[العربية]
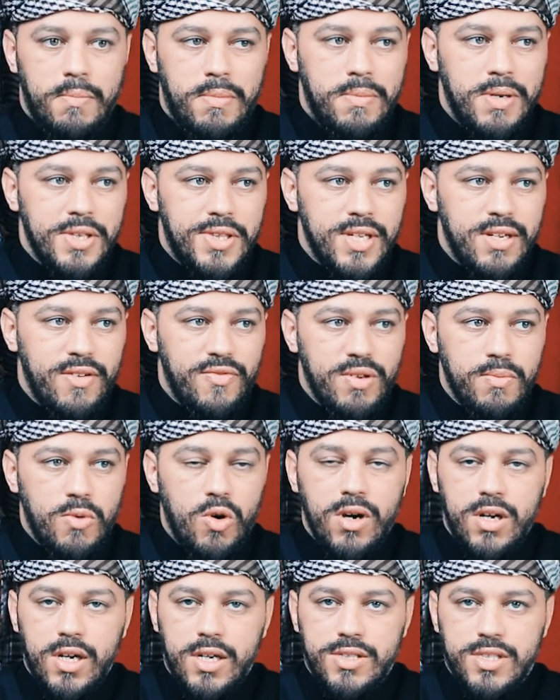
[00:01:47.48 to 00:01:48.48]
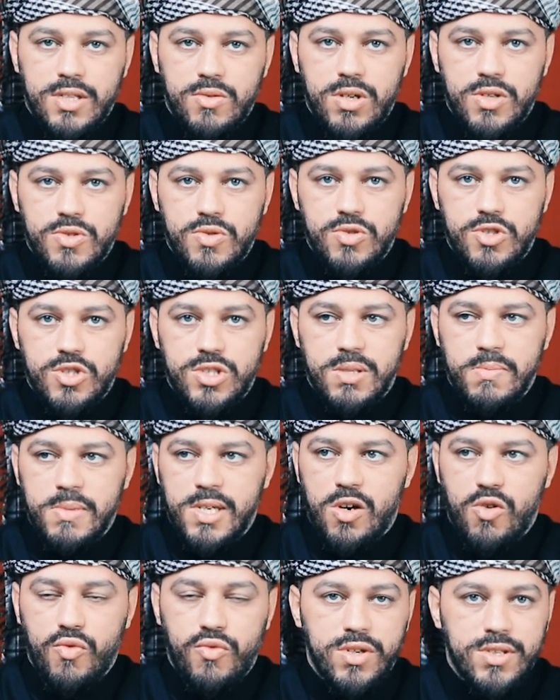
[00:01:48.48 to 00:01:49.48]
مثلا في مواقع التواصل
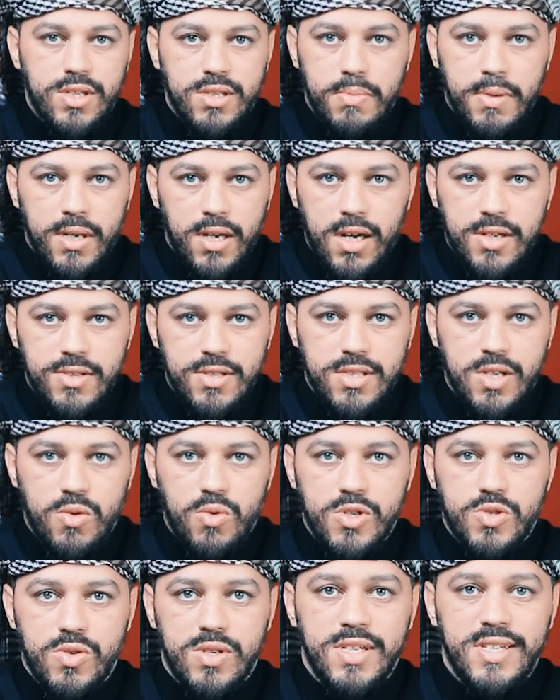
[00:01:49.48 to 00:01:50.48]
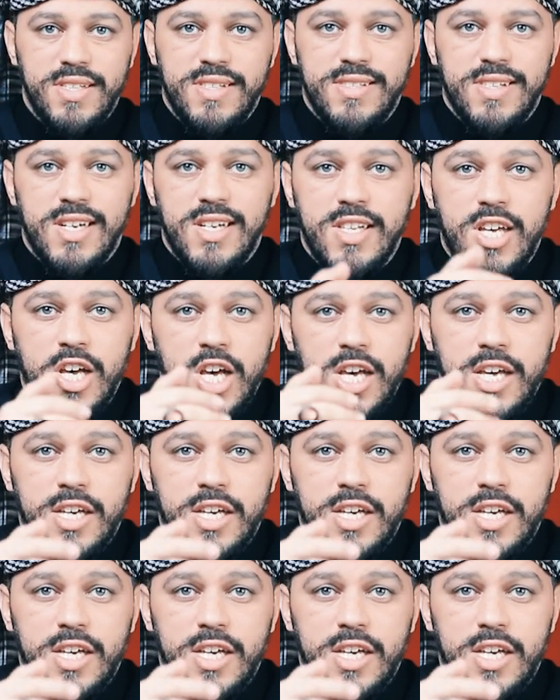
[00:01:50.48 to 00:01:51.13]
الاجتماعي وفي تطبيقات التواصل الإنسان